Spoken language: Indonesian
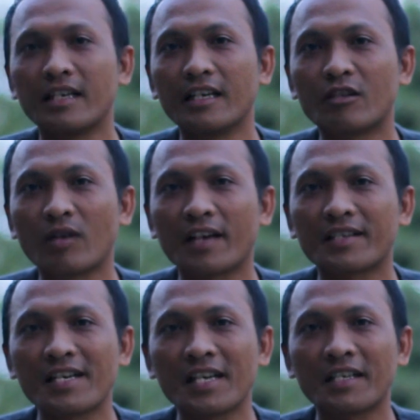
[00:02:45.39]
Itulah
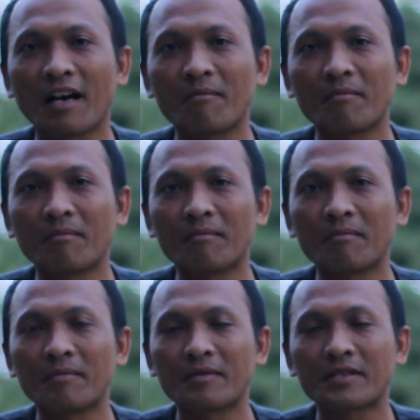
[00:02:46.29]
sedikit yang
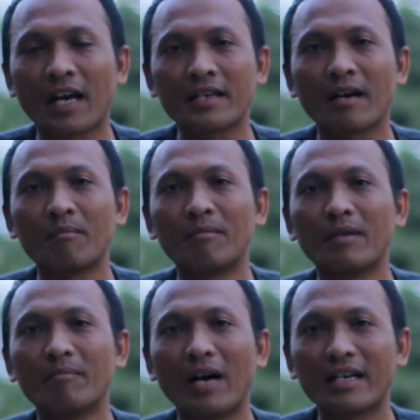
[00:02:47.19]
saya
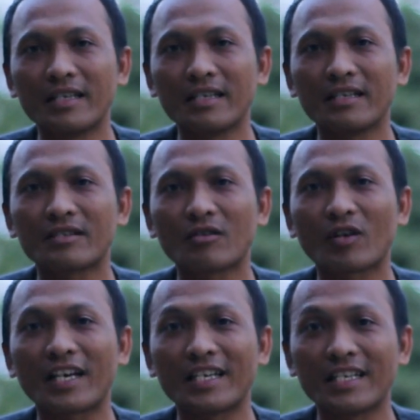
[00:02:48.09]
bagi
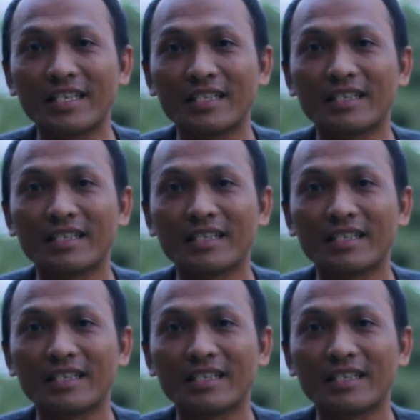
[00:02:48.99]
sore ini.